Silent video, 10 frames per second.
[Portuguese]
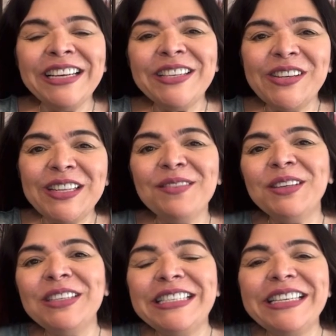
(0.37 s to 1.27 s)
eu sou
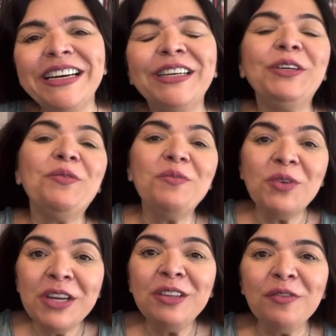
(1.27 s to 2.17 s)
Tamir Luciano,
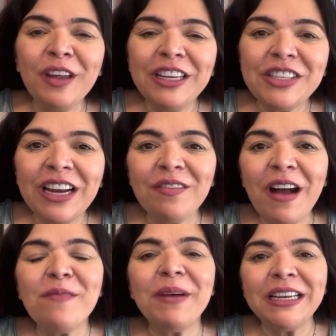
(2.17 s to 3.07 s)
muito feliz de
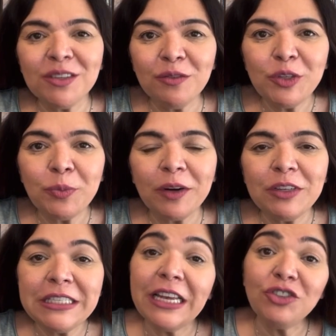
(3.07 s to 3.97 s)
gravar mais um vídeo para
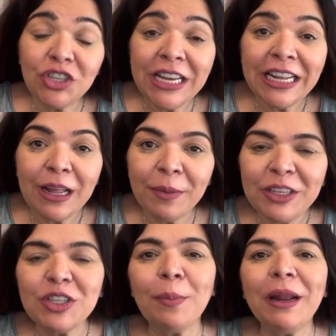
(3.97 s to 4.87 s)
você
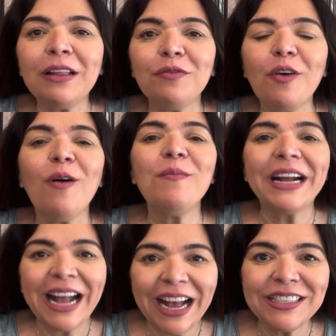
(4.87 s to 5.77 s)
diretamente da plataforma
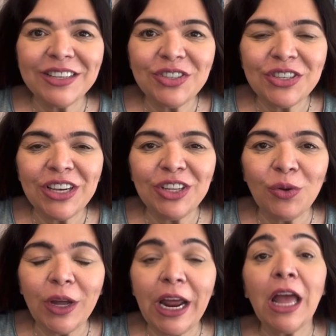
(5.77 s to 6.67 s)
Casa de
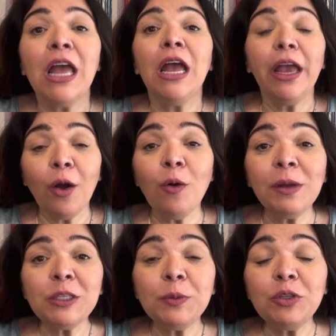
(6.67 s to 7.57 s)
Escritora. Eu
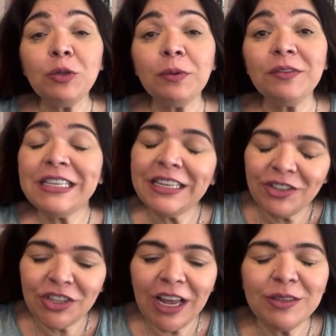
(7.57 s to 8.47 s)
começo pedindo para você
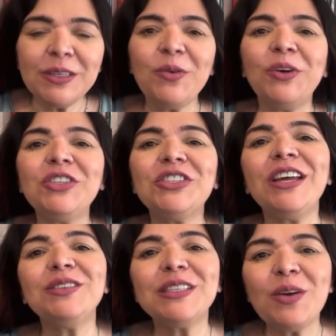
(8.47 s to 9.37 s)
deixar o seu
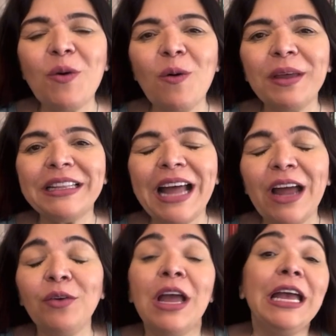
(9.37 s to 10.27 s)
gostei, o seu
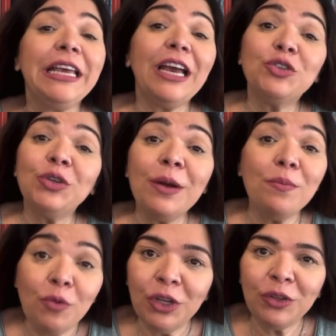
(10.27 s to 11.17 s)
comentário, que ajuda
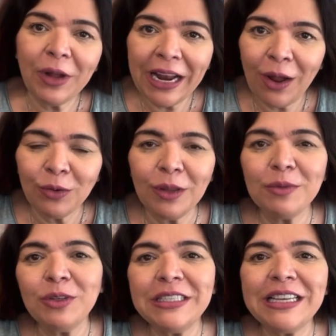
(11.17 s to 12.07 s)
muito o canal
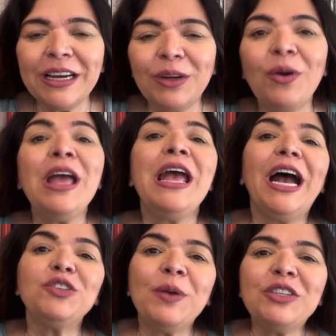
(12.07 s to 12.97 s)
Tamir Luciano.
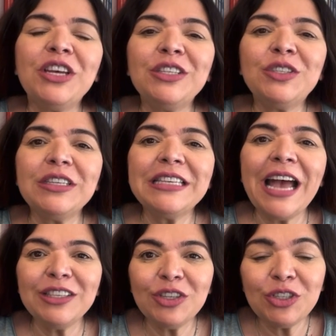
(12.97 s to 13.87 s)
As minhas redes
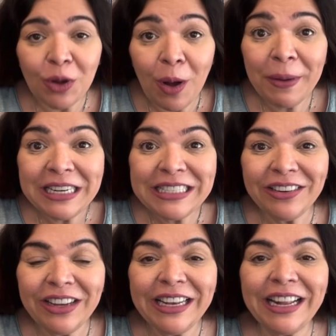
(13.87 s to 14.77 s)
sociais estão
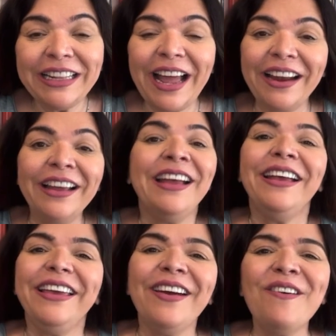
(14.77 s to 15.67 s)
aparecendo aqui na tela
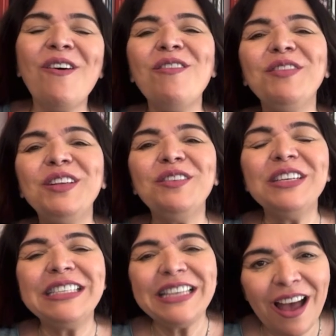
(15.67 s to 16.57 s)
e eu convido
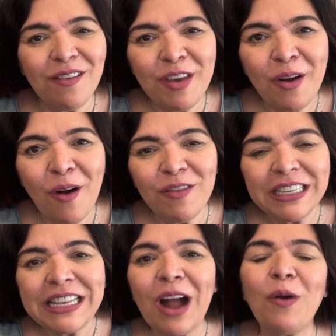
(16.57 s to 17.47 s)
você a vir
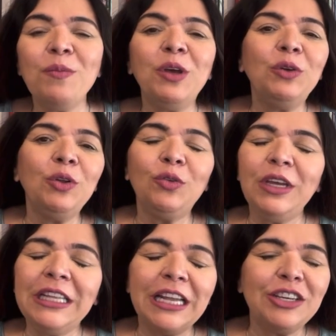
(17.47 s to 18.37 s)
conversar comigo no
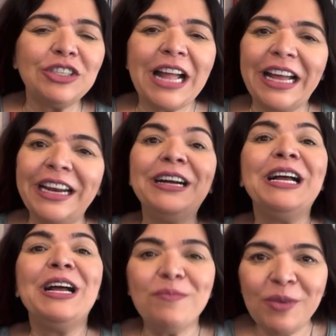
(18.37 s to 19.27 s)
Twitter e Instagram
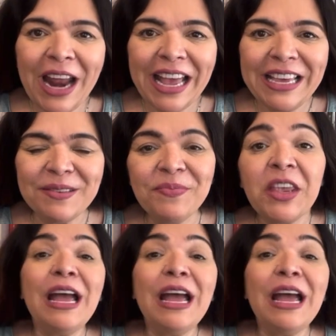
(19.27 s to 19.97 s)
por aí.